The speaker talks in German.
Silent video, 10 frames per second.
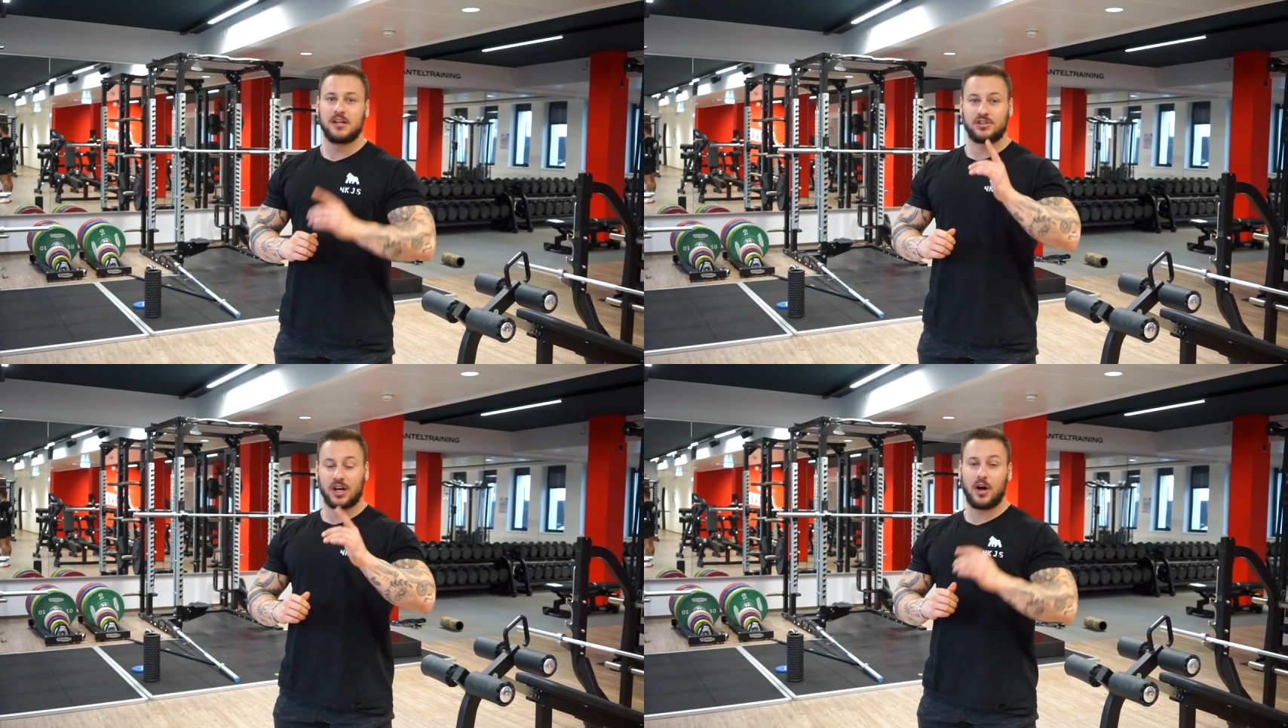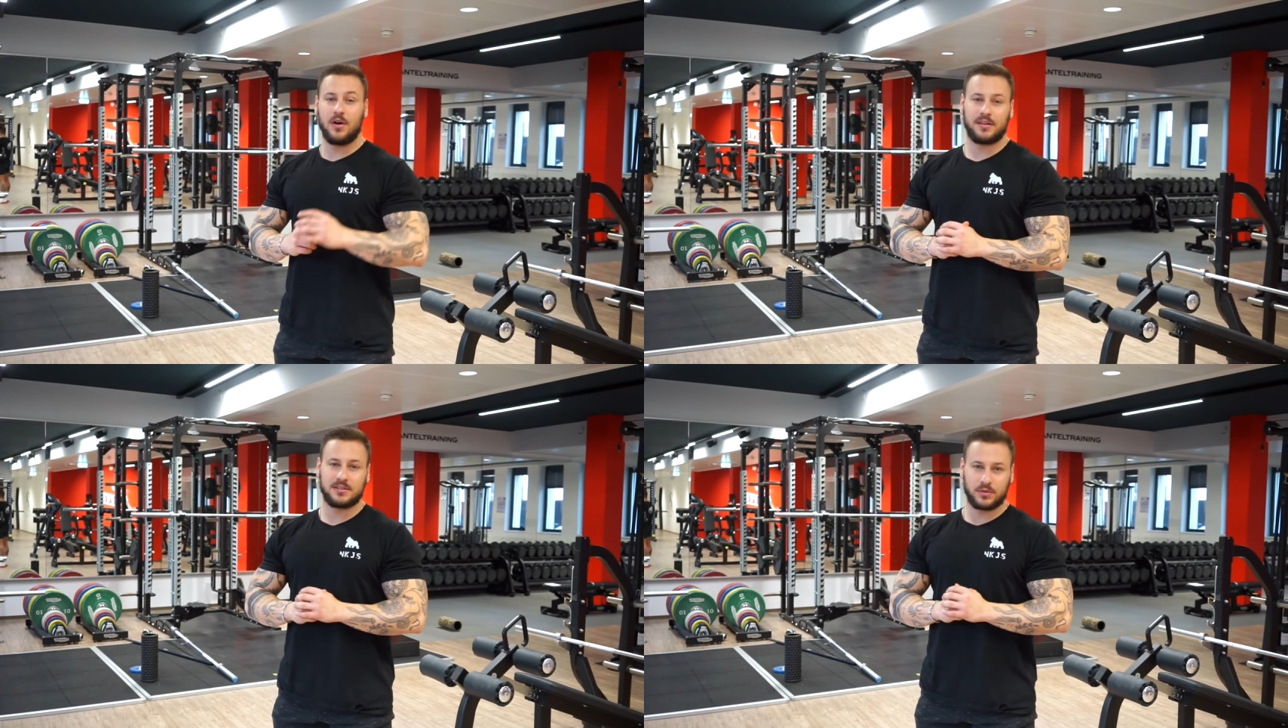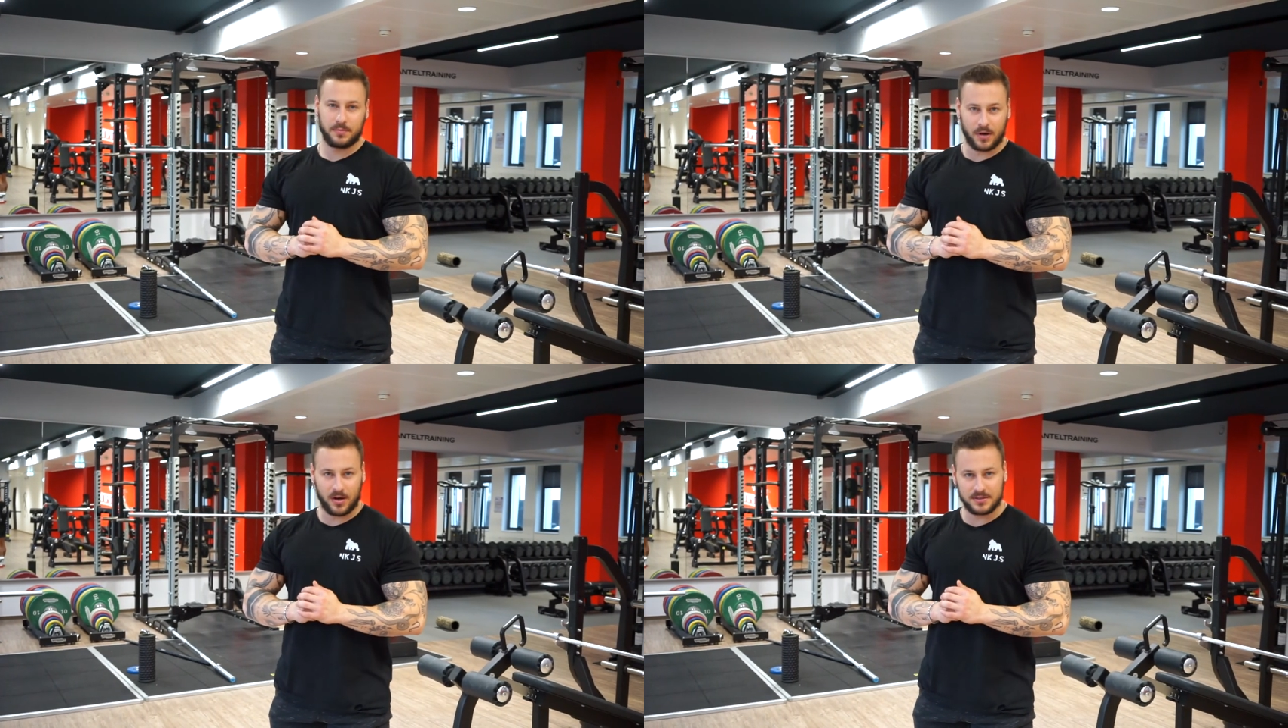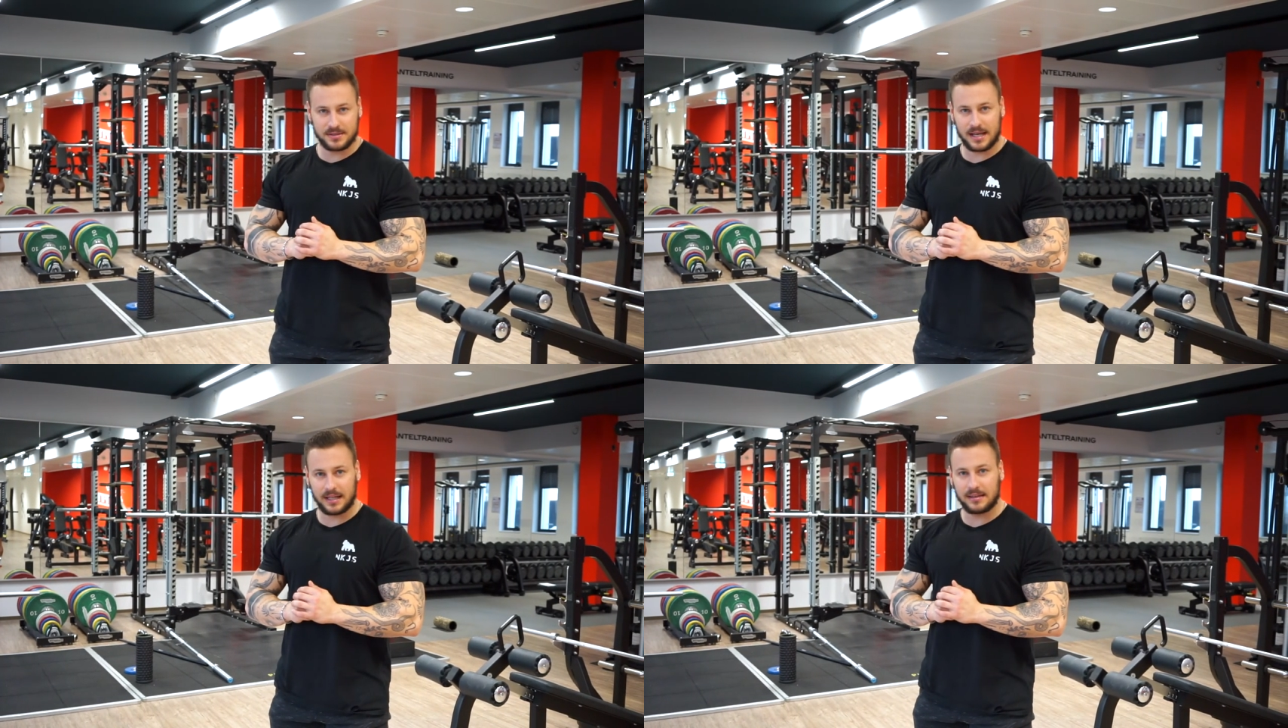Schau, dass du die
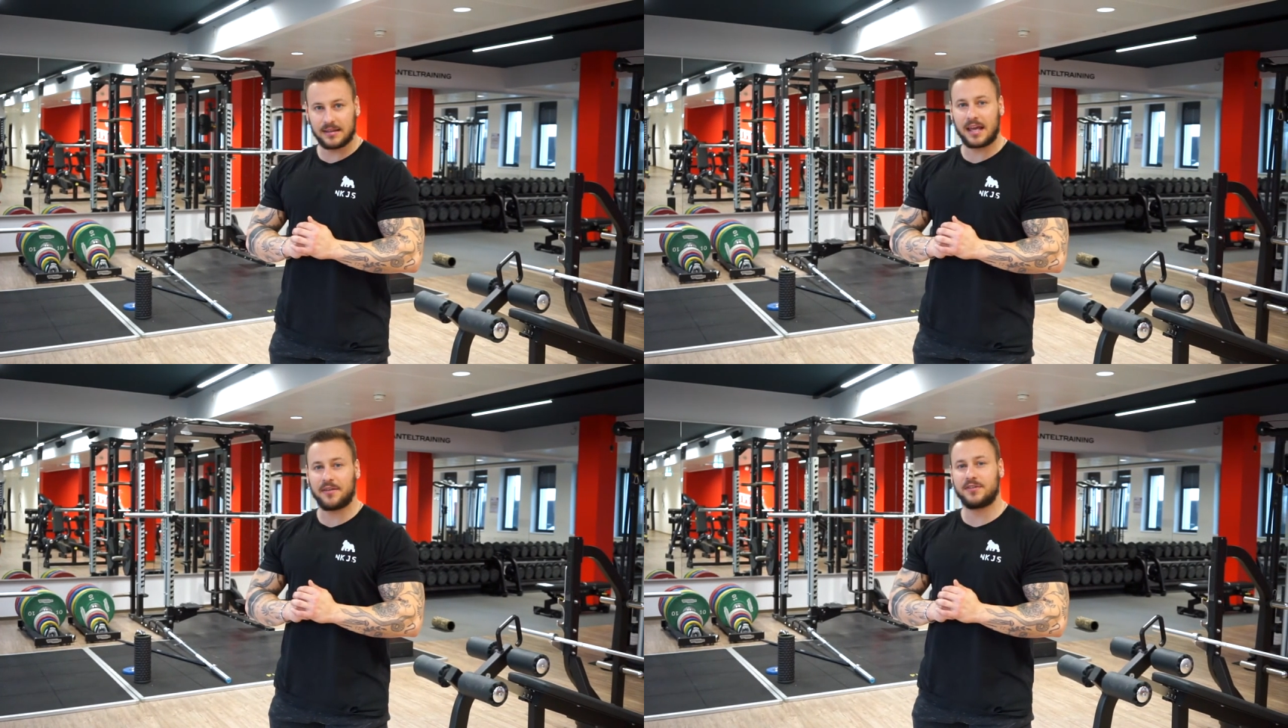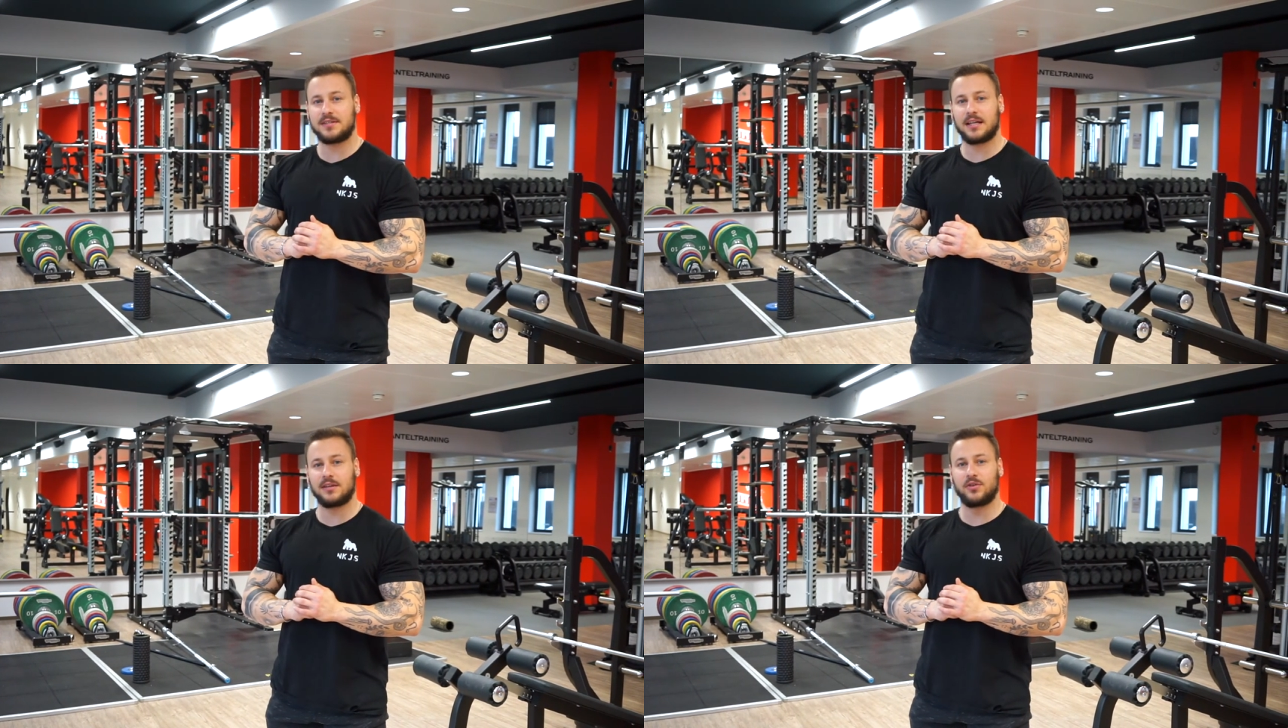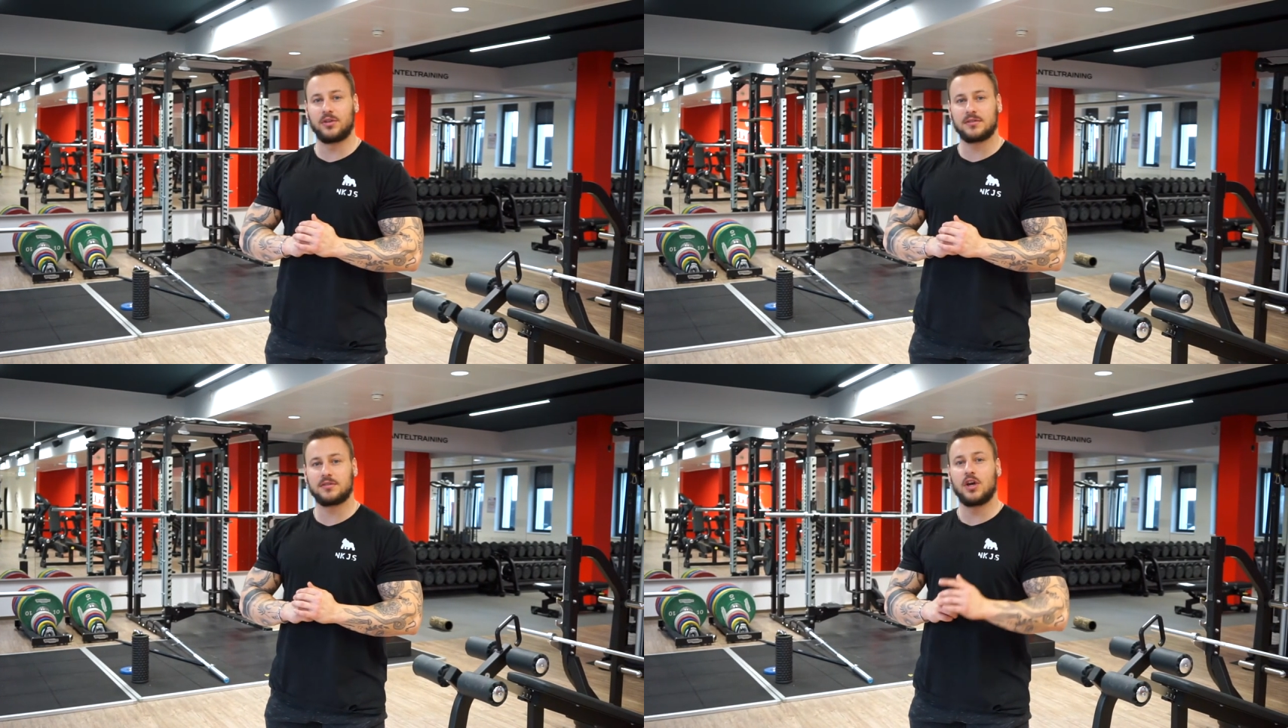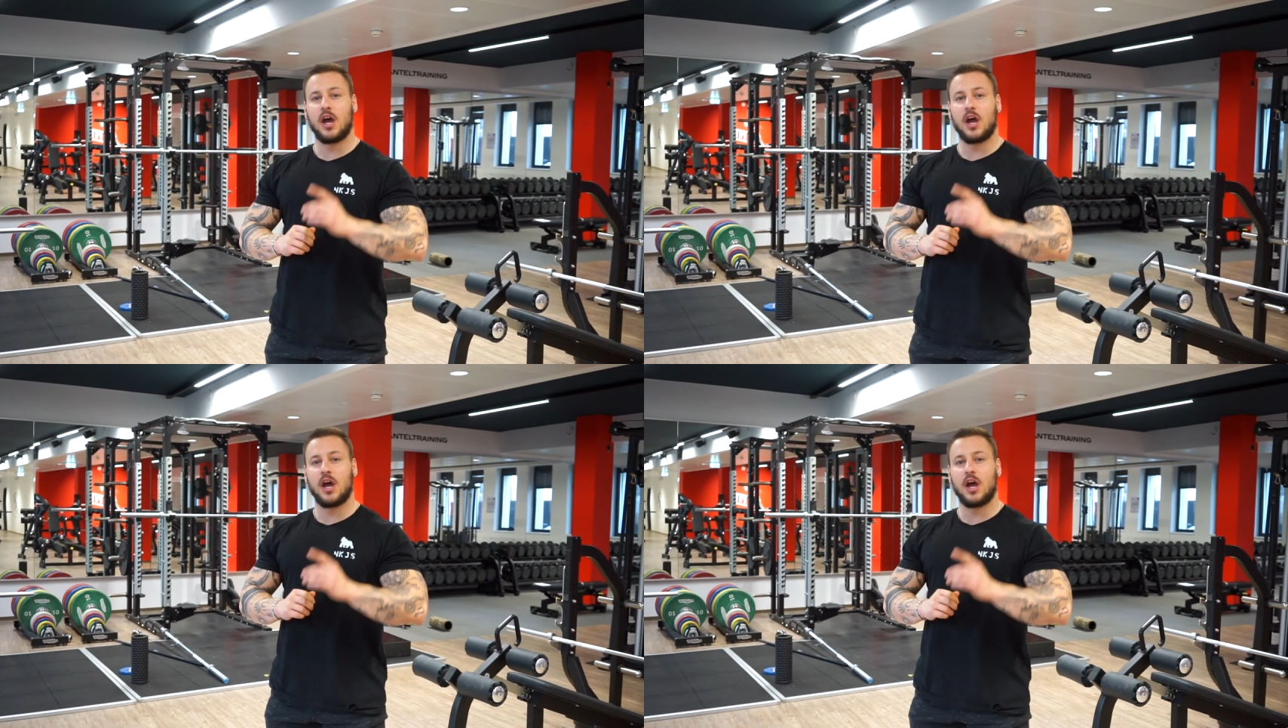Pausenzeiten effizient nützt,